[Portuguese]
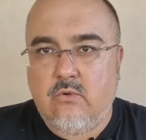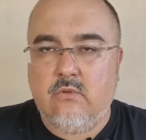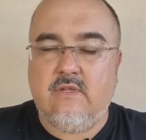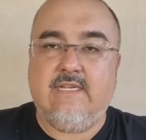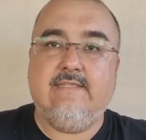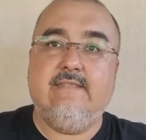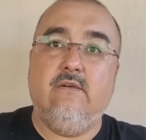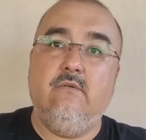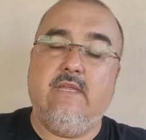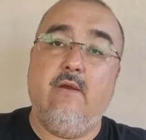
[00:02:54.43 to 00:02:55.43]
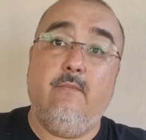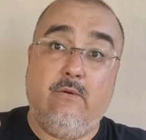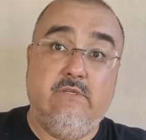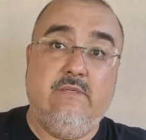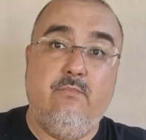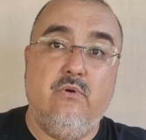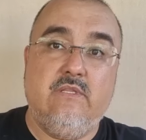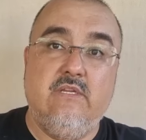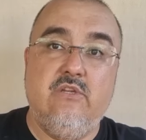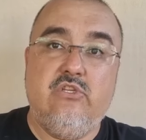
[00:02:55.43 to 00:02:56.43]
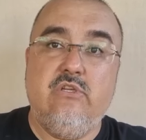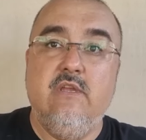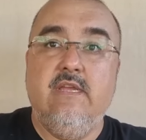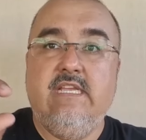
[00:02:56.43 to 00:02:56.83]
coloração, que é uma coisa importante,